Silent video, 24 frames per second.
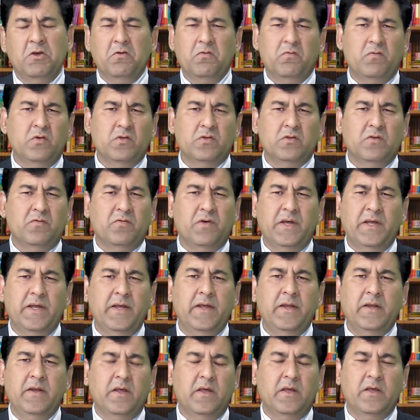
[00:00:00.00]
वो दवाई
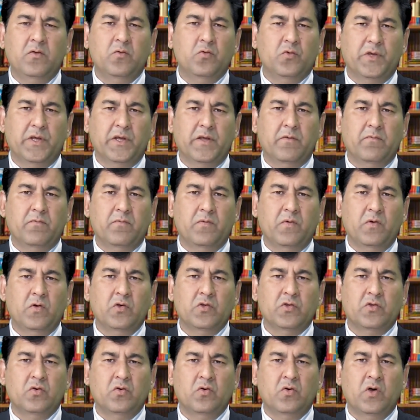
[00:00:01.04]
नहीं हुई वो
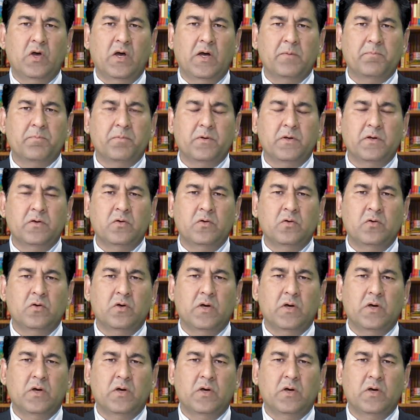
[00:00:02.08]
तो आपको